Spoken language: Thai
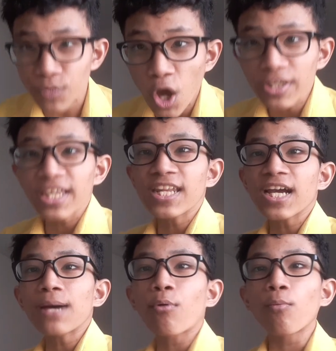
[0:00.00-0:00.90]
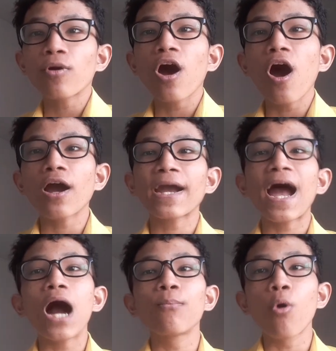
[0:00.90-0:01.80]
ตอนนี้นะครับ ผมก็
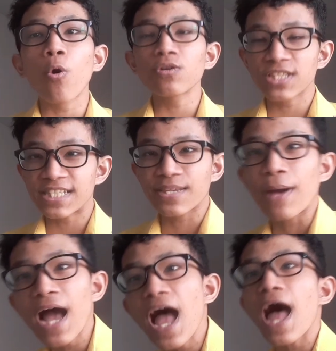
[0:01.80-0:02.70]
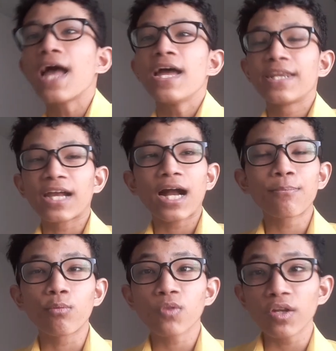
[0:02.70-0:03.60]
9โมง45 นะครับ
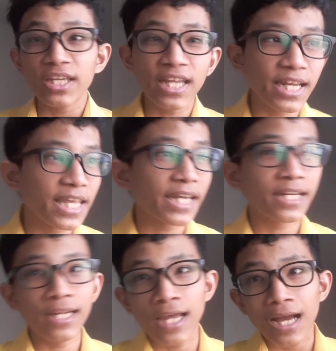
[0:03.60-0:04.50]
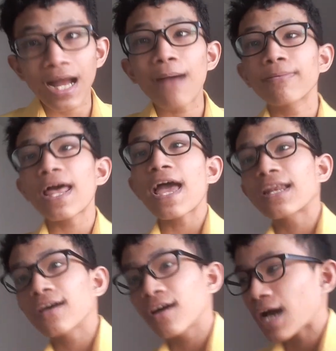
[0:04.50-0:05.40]
ผมตอนนี้เนี่ยเรียนคาบแรก
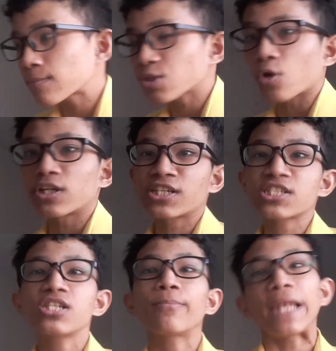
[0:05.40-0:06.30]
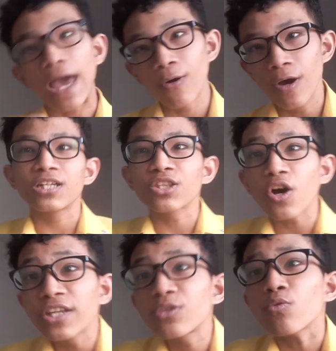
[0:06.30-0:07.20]
แล้วก็คาบ2เนี่ยเช็คชื่อไปแล้ว คือตอ
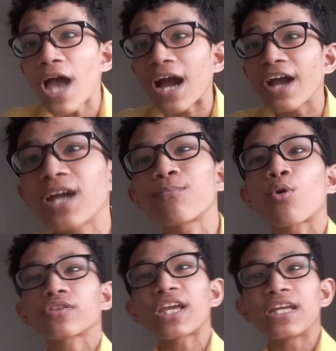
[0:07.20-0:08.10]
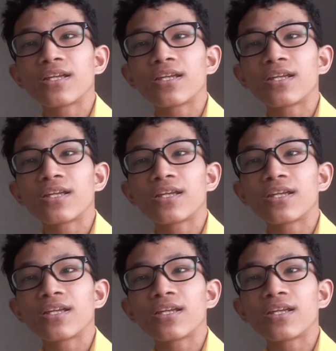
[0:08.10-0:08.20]
นนี้ทุกอย่างก็ยังปกติ